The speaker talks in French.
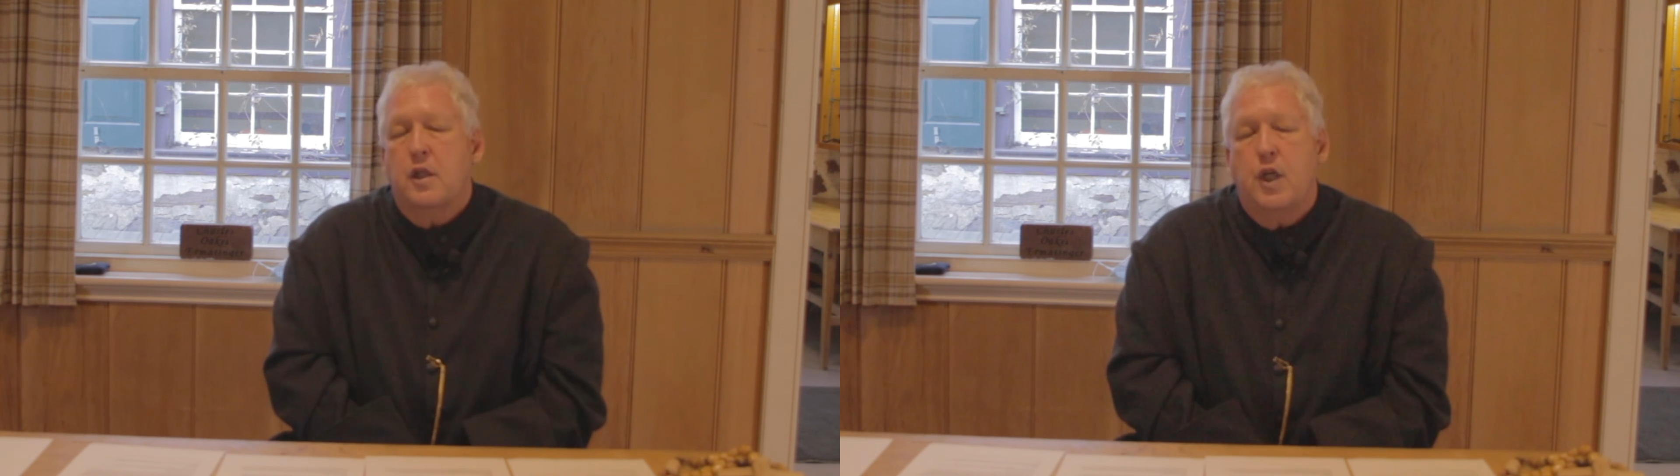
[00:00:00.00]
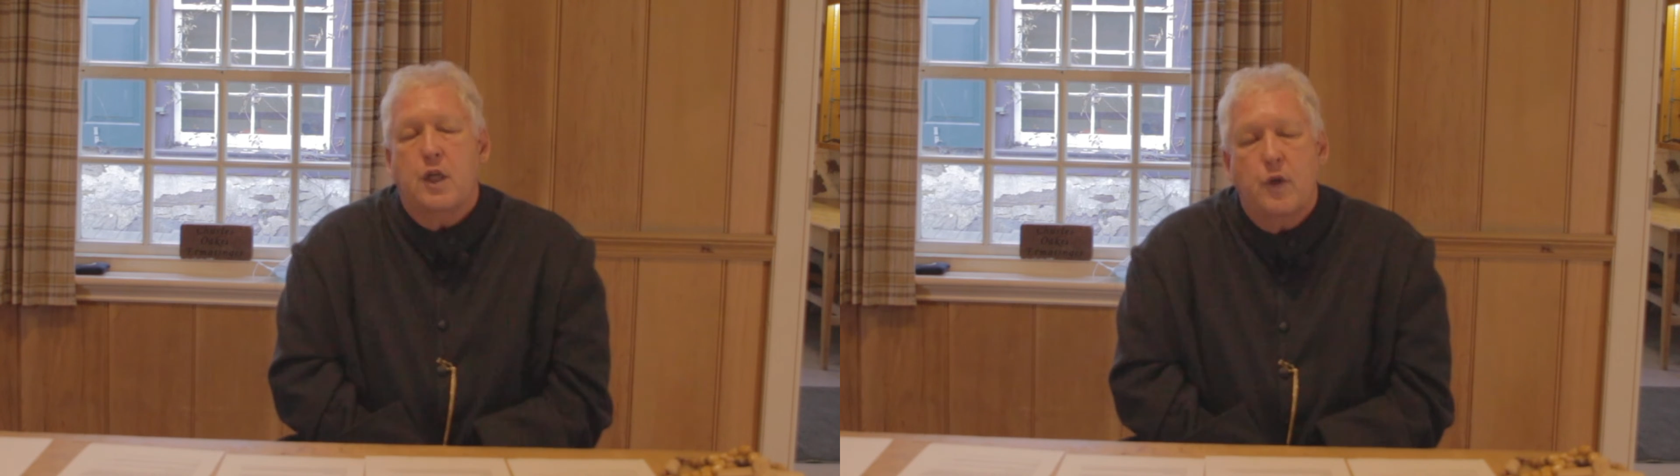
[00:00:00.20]

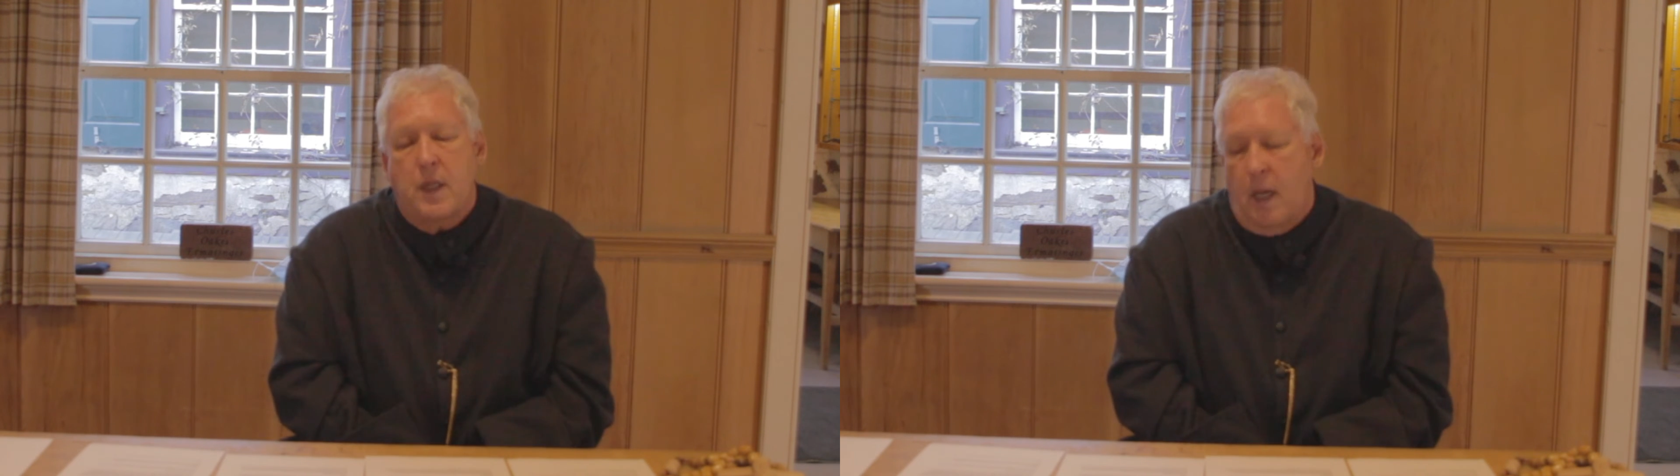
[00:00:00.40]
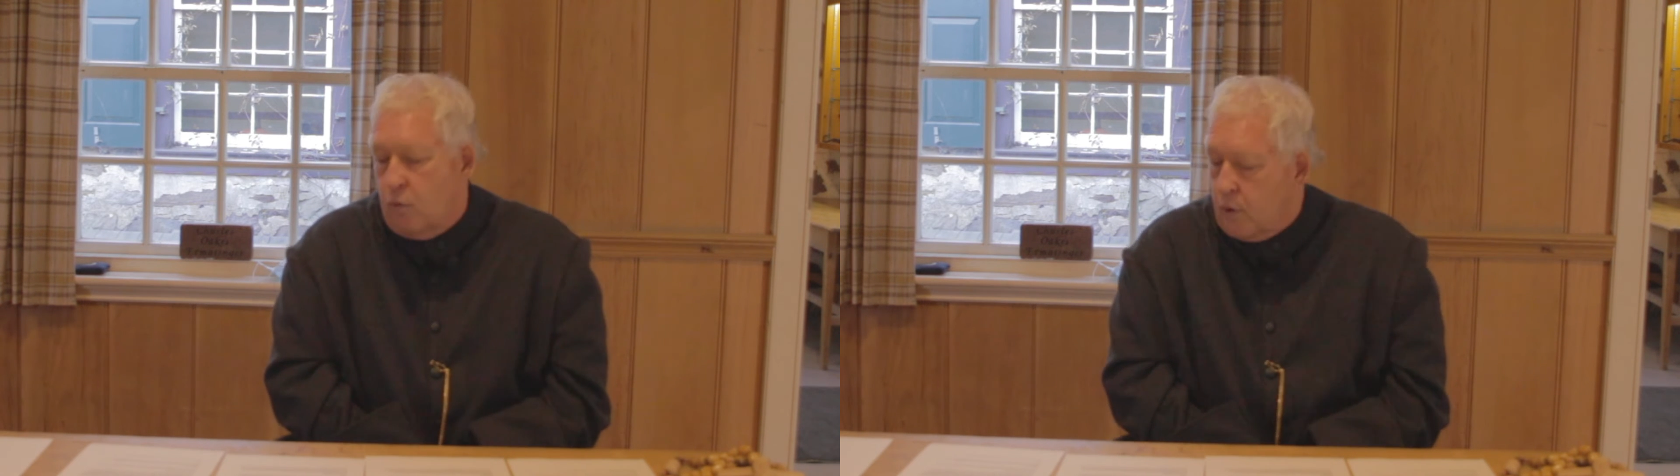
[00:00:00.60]

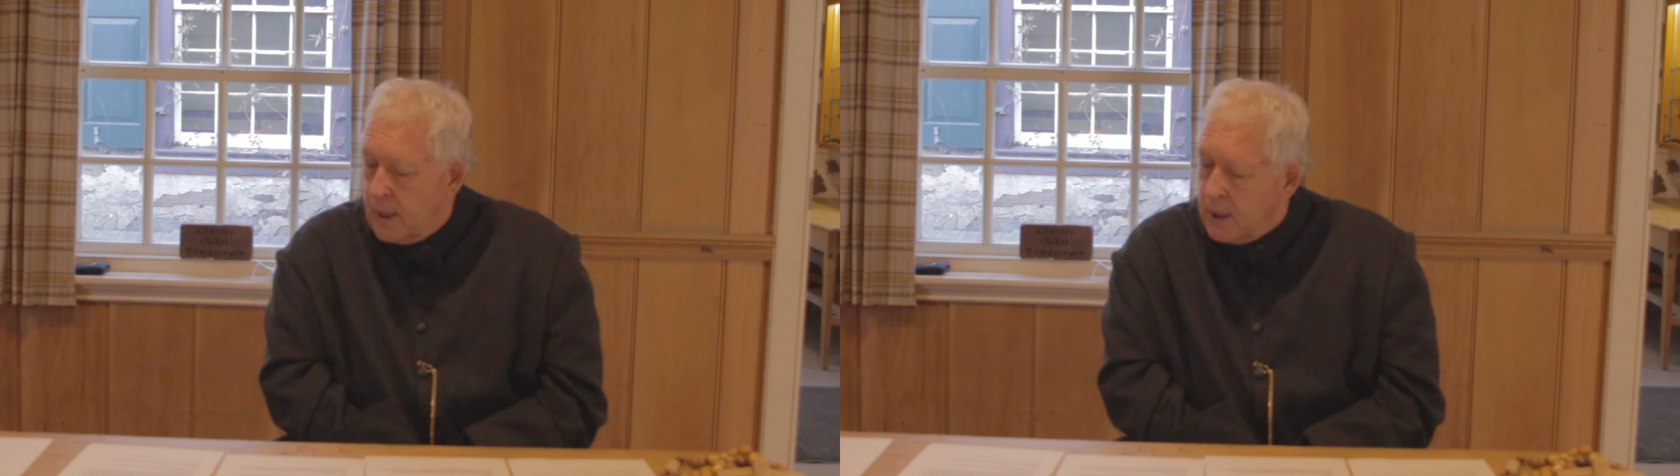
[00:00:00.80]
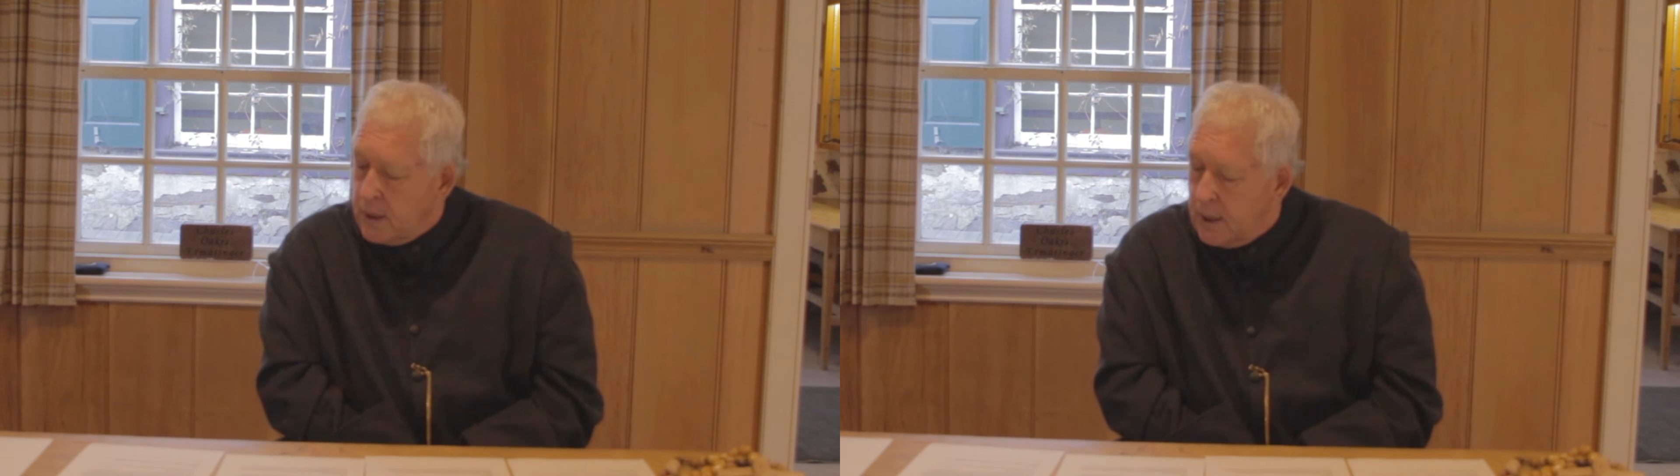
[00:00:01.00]
jésuite à
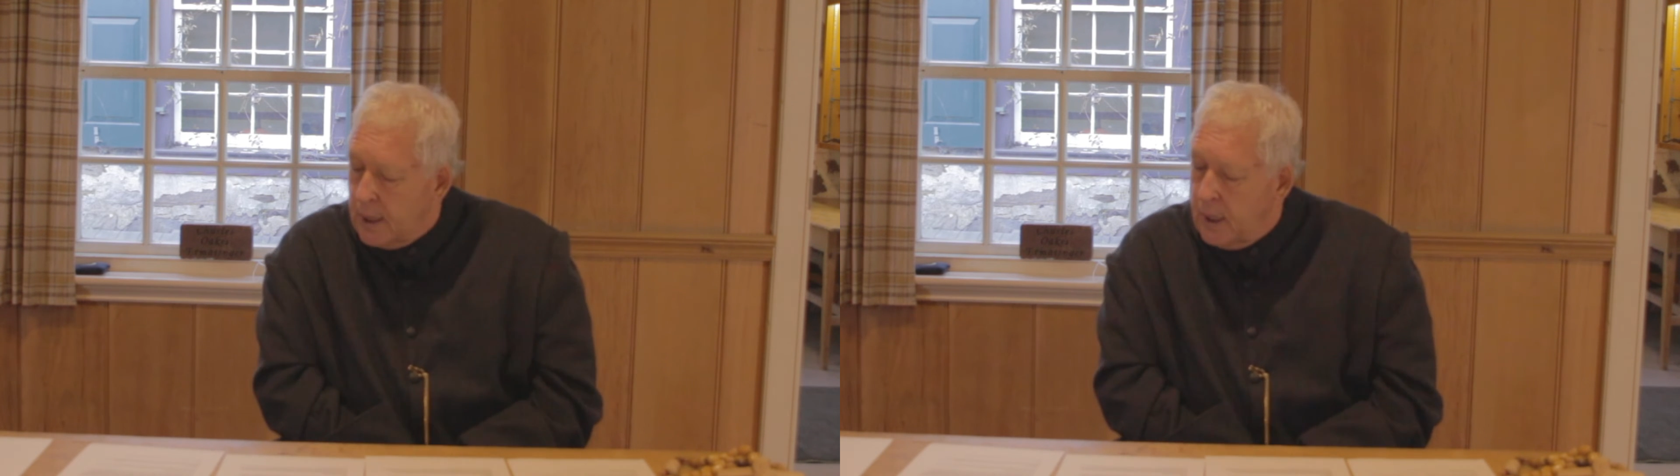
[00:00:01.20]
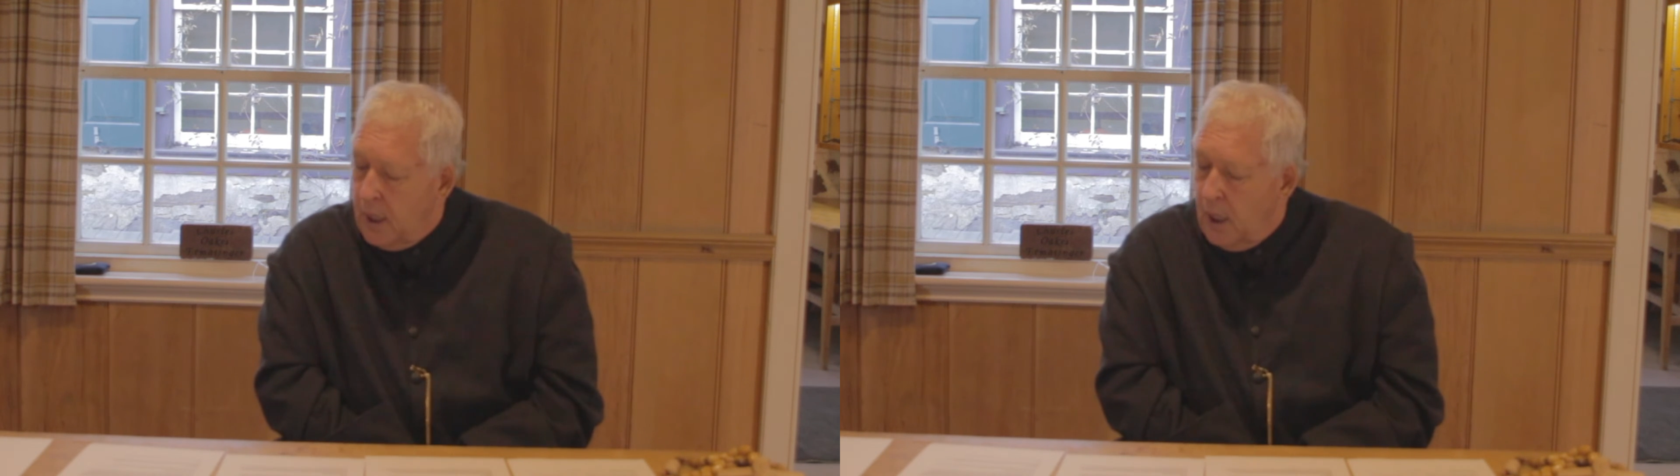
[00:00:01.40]
mourir,
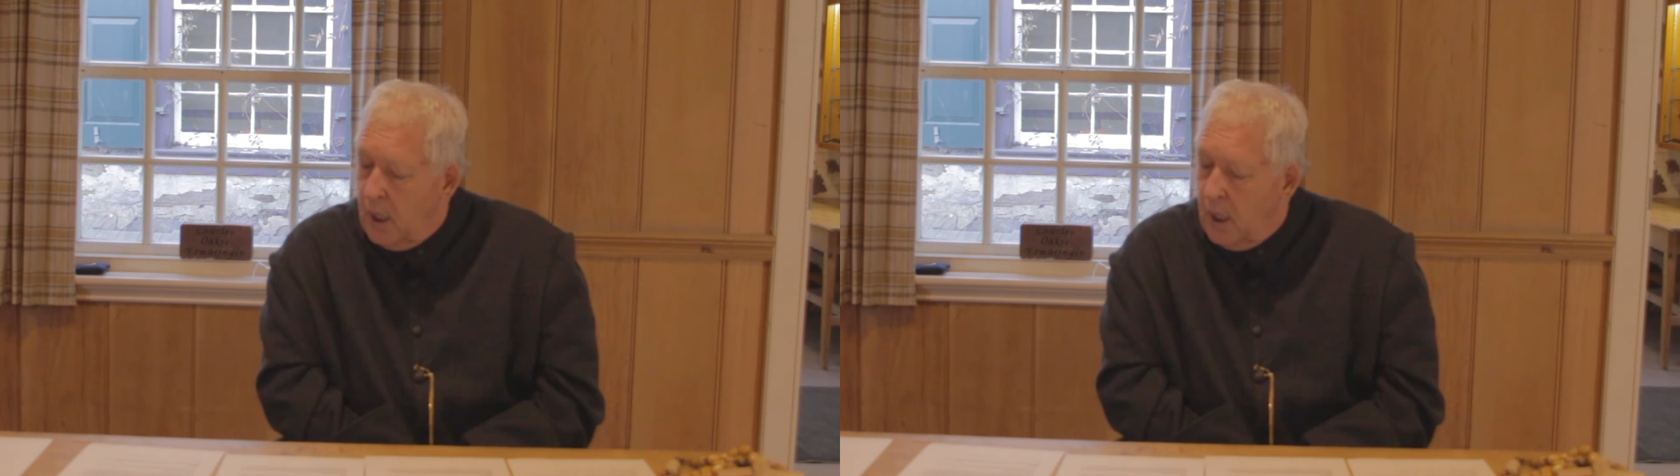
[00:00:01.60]
c'est